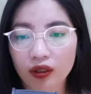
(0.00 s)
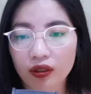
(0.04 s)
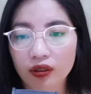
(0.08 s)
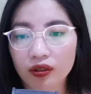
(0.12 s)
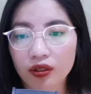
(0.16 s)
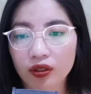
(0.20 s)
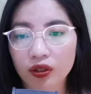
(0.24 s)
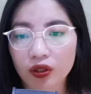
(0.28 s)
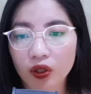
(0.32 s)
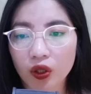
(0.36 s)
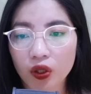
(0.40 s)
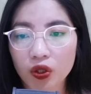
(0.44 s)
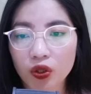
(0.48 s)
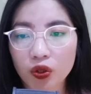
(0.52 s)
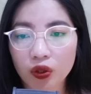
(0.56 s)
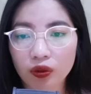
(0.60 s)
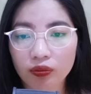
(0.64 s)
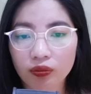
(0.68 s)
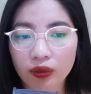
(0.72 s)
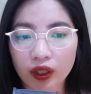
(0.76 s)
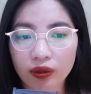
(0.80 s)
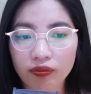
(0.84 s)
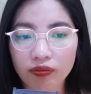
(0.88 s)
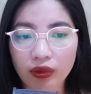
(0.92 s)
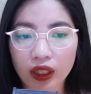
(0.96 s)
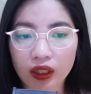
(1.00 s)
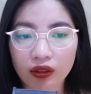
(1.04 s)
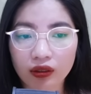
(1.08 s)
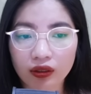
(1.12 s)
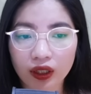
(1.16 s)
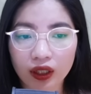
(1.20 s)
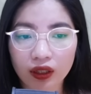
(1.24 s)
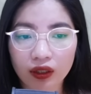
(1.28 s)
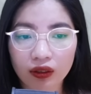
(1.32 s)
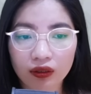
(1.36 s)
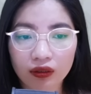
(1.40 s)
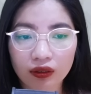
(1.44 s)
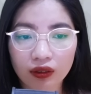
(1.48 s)
Như có chút mất bình
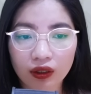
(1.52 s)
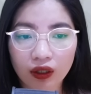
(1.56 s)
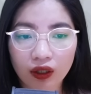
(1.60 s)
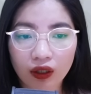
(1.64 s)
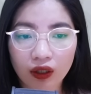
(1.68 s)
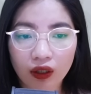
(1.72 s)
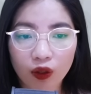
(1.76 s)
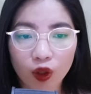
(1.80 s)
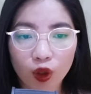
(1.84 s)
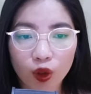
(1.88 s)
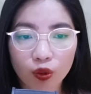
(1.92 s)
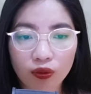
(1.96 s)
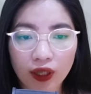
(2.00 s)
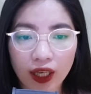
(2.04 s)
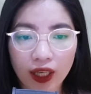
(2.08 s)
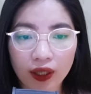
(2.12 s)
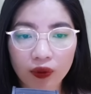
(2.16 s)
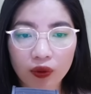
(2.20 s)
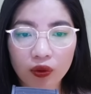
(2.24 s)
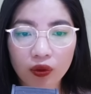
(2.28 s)
tĩnh. Lúc này